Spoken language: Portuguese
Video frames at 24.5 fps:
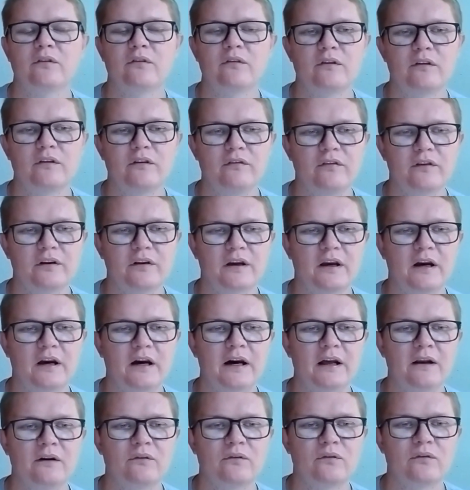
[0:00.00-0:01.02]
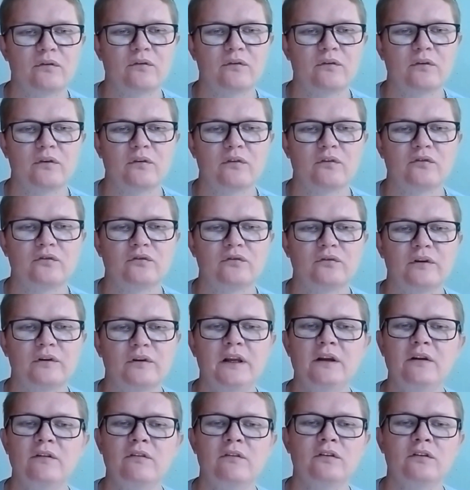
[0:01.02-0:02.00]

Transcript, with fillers: que ficaram os nossos joelhos,